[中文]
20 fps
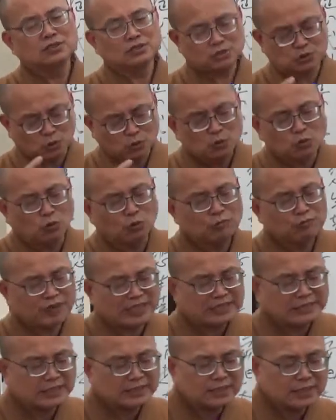中国
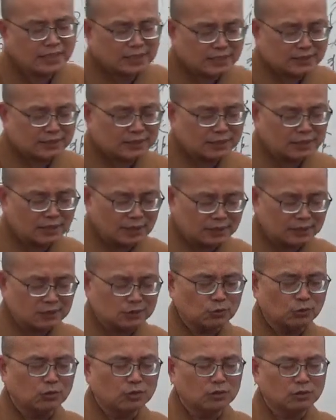发生很很
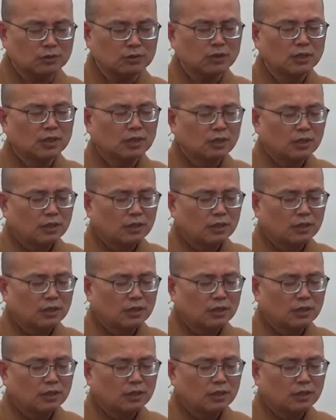多，